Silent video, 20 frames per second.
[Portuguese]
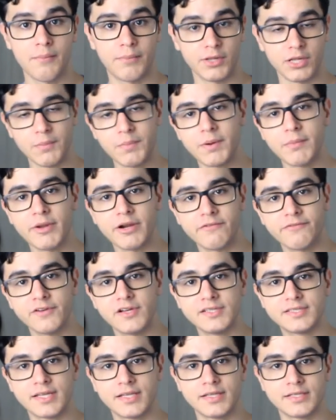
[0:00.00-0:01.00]
Pela primeira
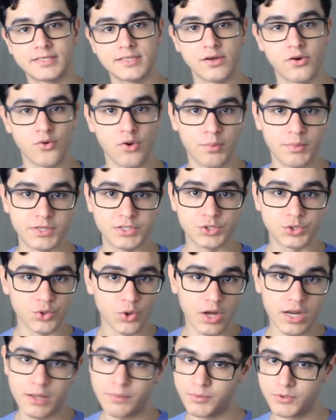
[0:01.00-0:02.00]
vez, a DC Comics
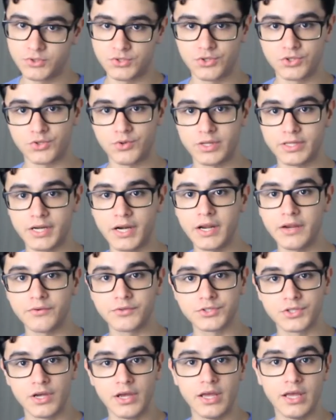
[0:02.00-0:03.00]
olha para os seus
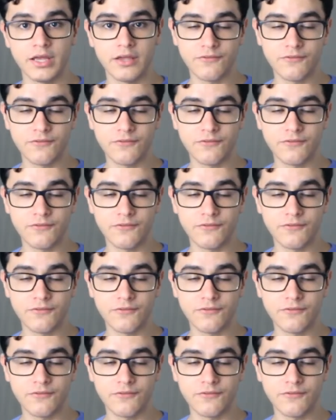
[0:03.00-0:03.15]
quadrinhos